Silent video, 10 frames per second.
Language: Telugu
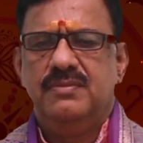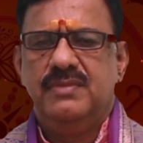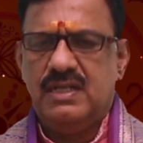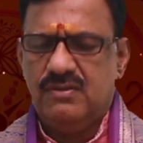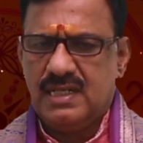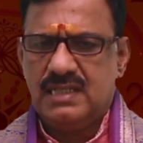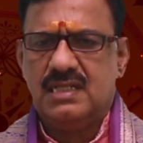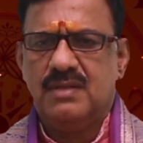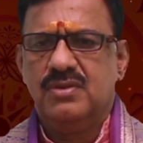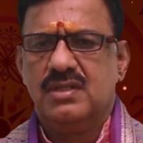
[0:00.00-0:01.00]
మీరు
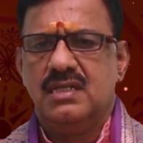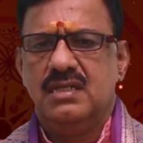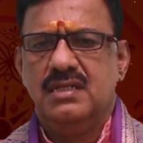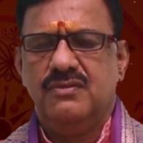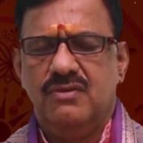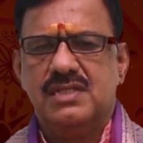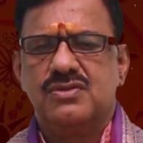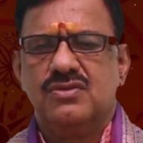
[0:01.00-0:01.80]
ఎవరికైతే డబ్బులు ఇవ్వాల్సి